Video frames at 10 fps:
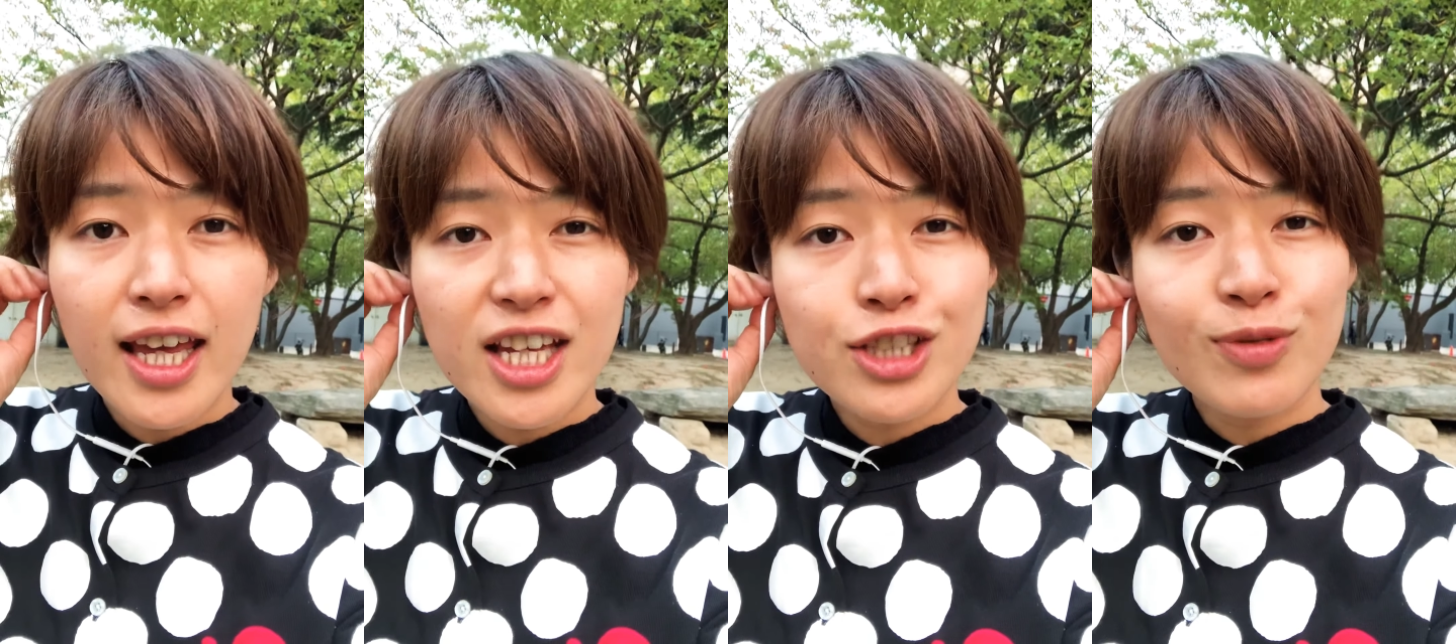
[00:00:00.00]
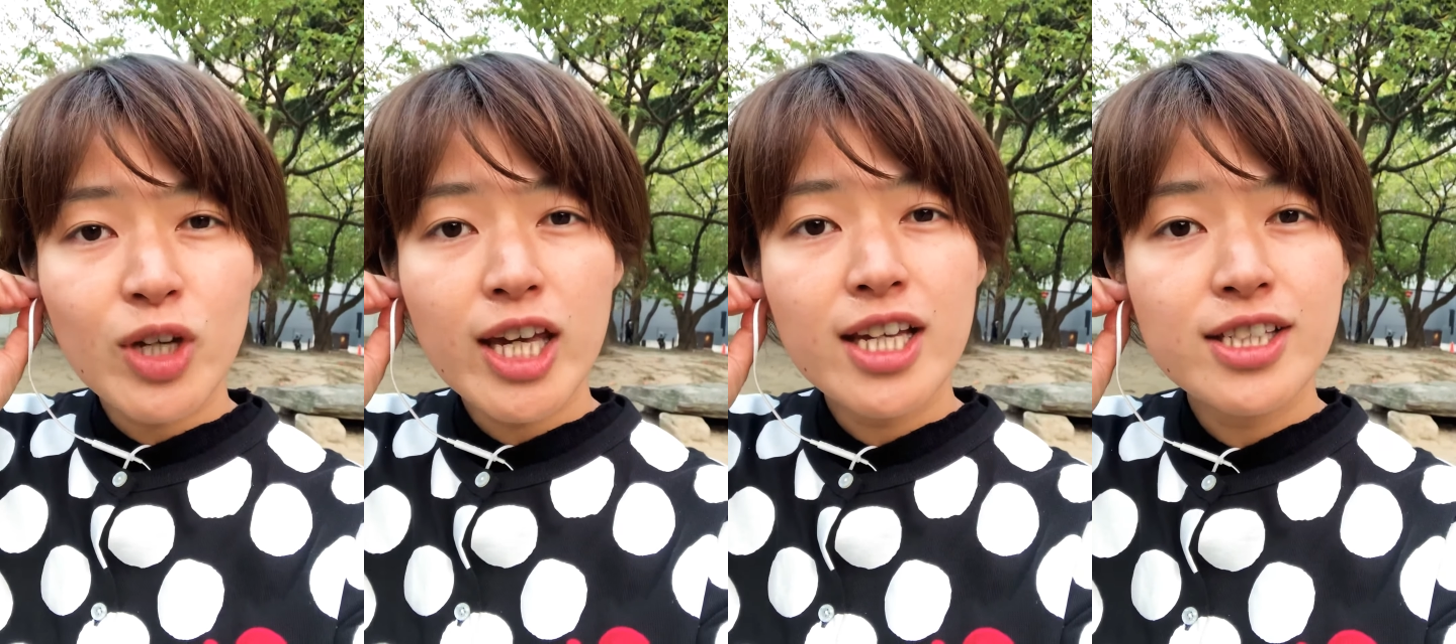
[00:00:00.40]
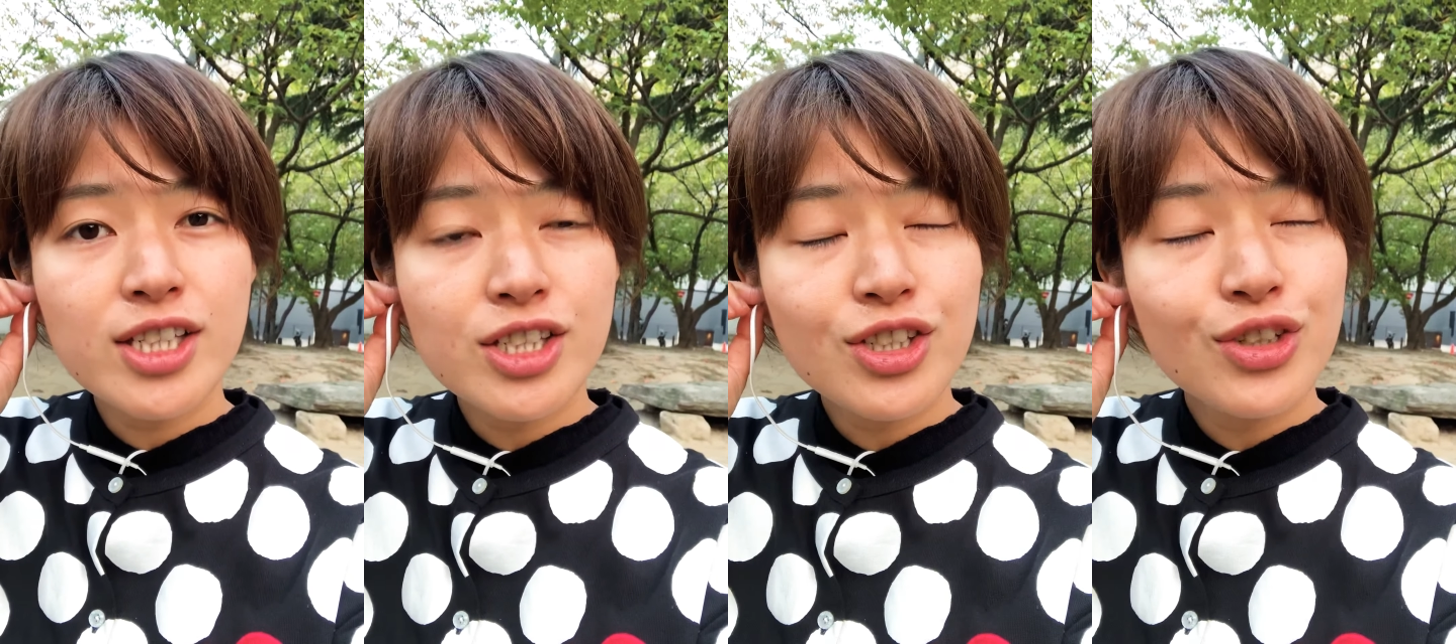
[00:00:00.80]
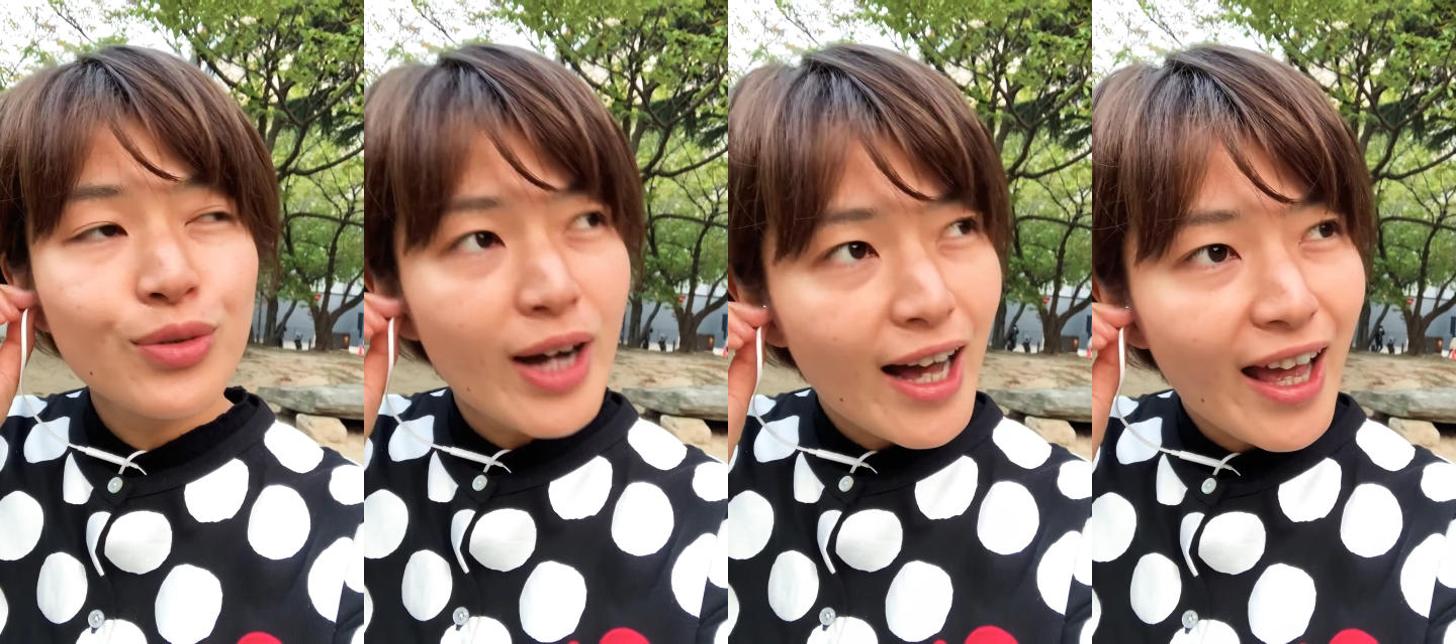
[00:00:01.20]
いつも平日
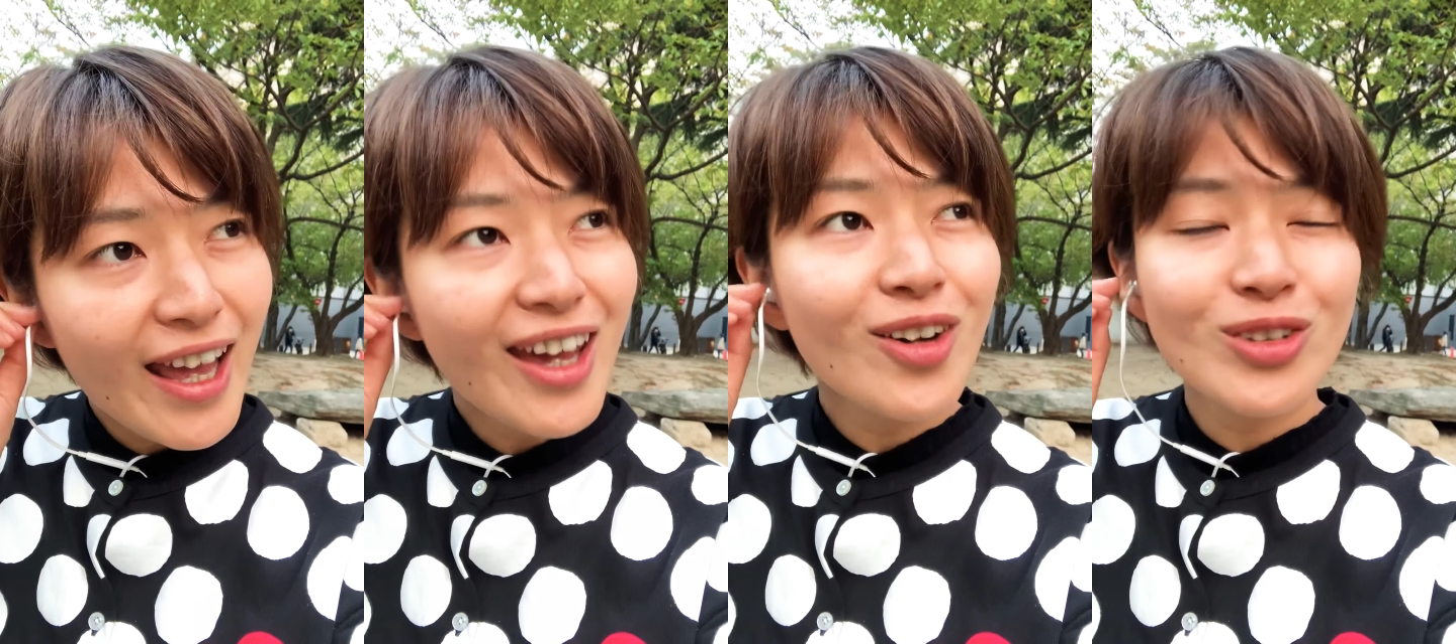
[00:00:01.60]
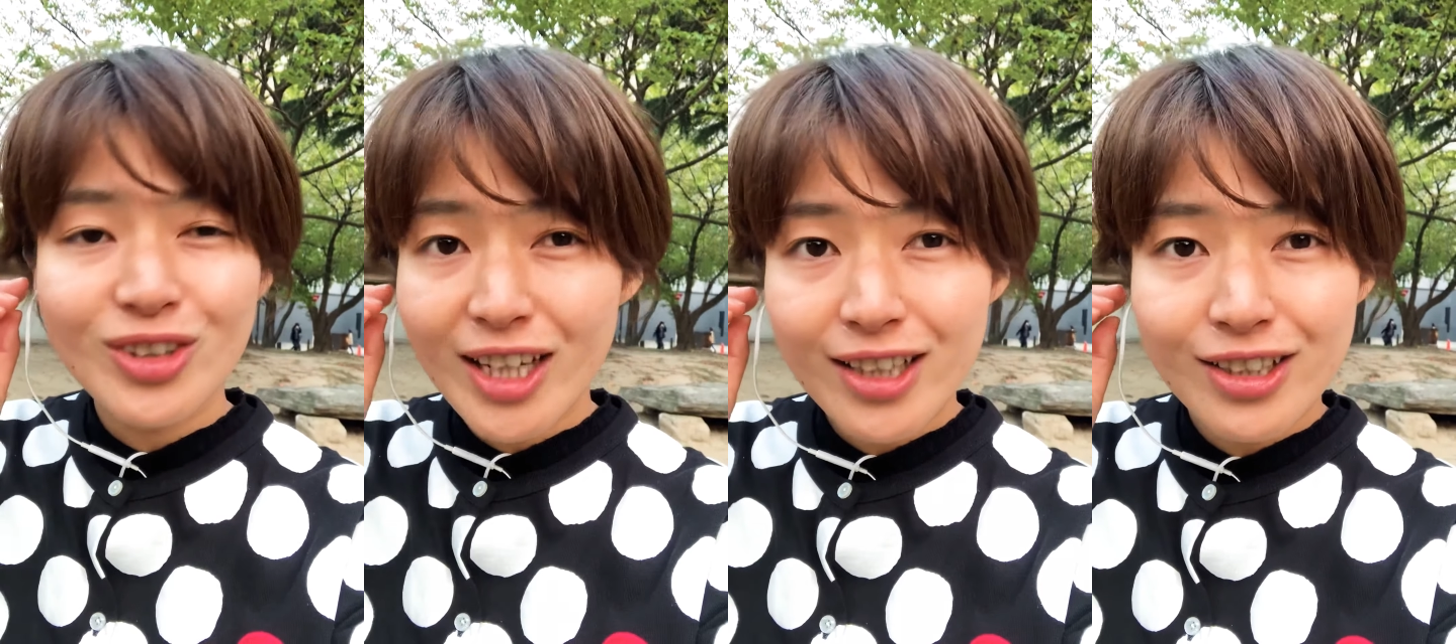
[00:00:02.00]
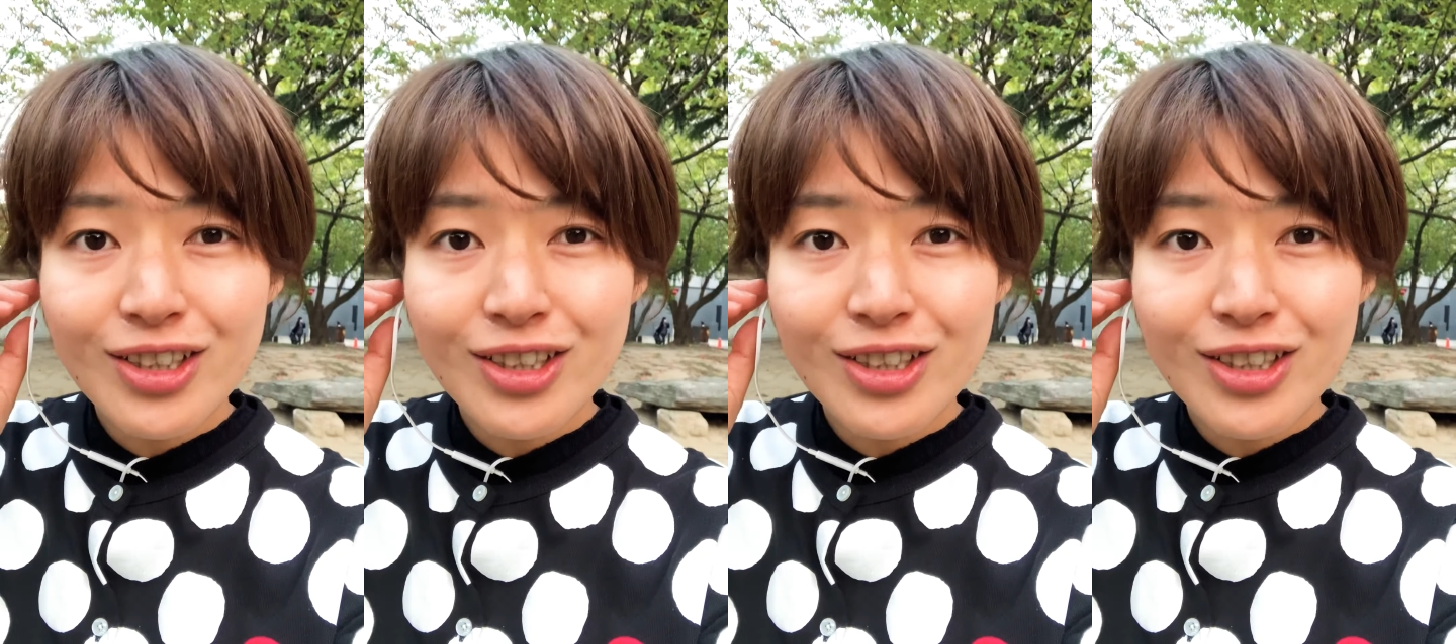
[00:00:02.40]
は英語のね